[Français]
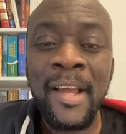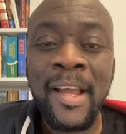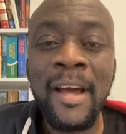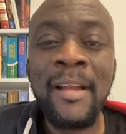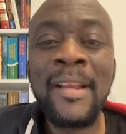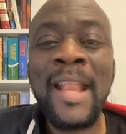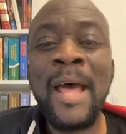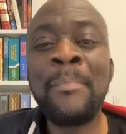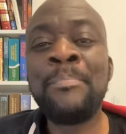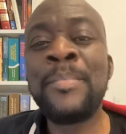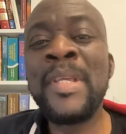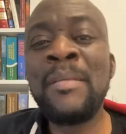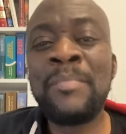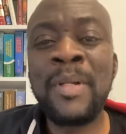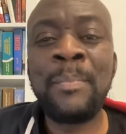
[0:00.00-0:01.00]
Quand la
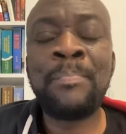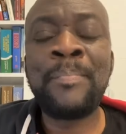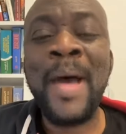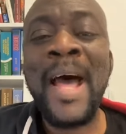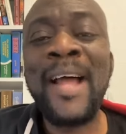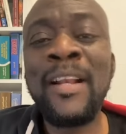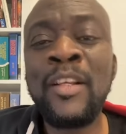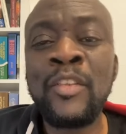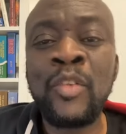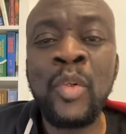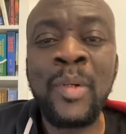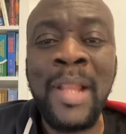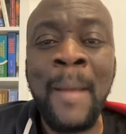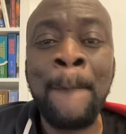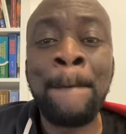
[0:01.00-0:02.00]
Bible parle de
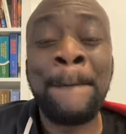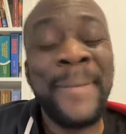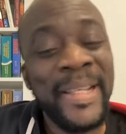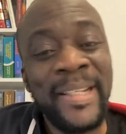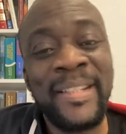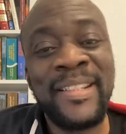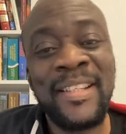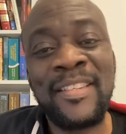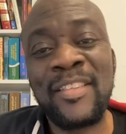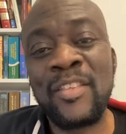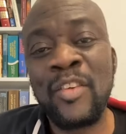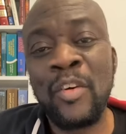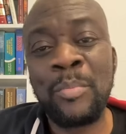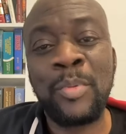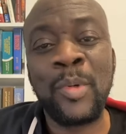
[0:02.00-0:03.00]
la
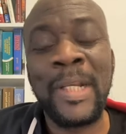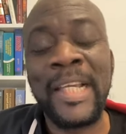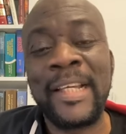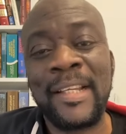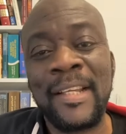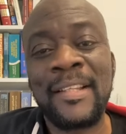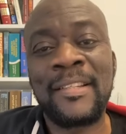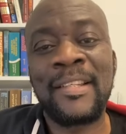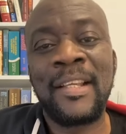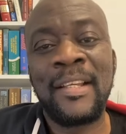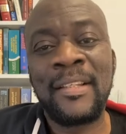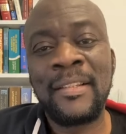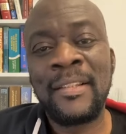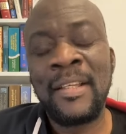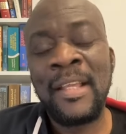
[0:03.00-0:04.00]
bénédiction pour les
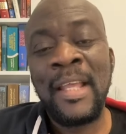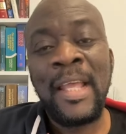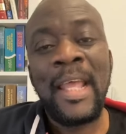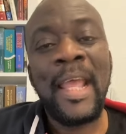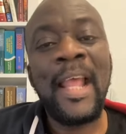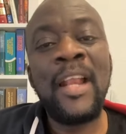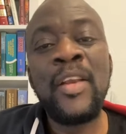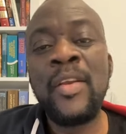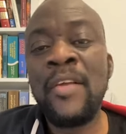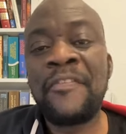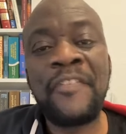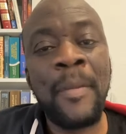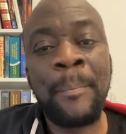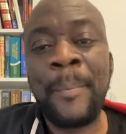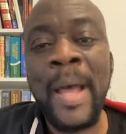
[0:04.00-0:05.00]
chrétiens, elle ne
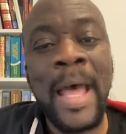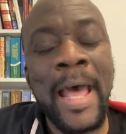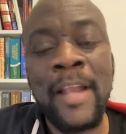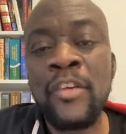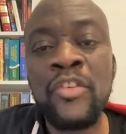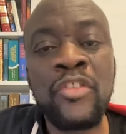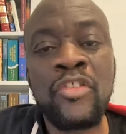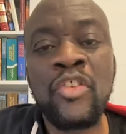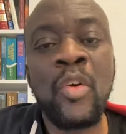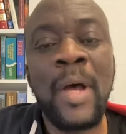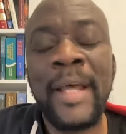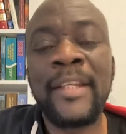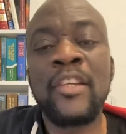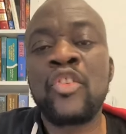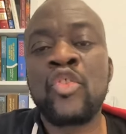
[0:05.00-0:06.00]
fait pas allusion
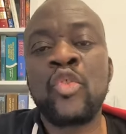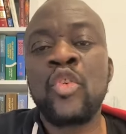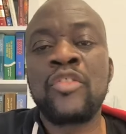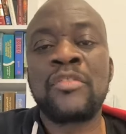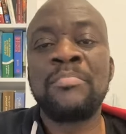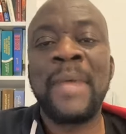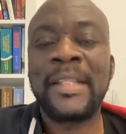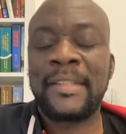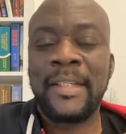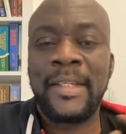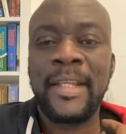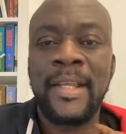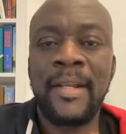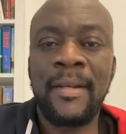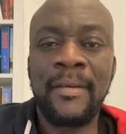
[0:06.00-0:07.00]
à des choses
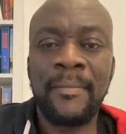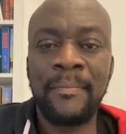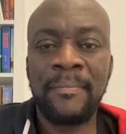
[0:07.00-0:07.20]
matérielles.